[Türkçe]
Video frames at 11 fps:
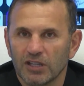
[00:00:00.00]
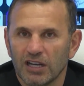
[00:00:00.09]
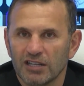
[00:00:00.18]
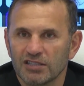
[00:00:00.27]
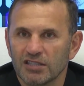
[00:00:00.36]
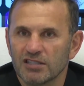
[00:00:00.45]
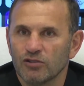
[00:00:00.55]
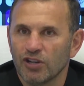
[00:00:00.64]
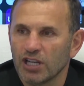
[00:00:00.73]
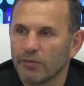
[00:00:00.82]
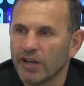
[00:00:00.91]
karşınızda
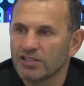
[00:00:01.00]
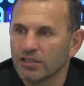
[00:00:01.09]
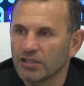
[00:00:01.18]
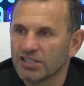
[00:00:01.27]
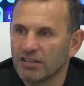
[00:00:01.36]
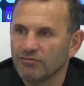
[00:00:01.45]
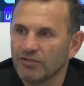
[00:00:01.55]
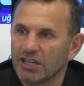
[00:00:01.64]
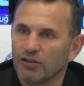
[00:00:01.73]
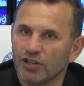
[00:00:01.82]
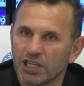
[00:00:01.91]
oynamaya çalışan
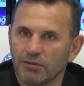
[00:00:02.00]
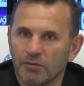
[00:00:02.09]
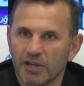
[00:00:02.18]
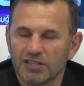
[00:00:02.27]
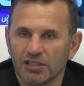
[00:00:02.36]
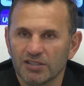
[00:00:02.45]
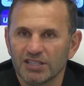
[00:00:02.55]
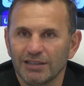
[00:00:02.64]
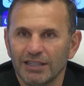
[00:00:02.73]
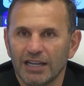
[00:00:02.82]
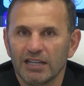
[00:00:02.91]
veya oynamamaya
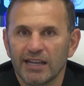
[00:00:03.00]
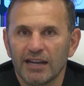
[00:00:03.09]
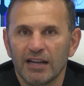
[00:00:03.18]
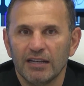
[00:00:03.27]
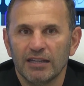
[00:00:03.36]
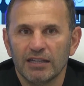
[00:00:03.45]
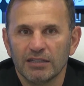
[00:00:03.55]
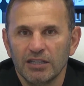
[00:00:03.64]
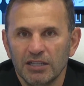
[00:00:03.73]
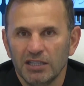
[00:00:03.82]
çalışan yani genelde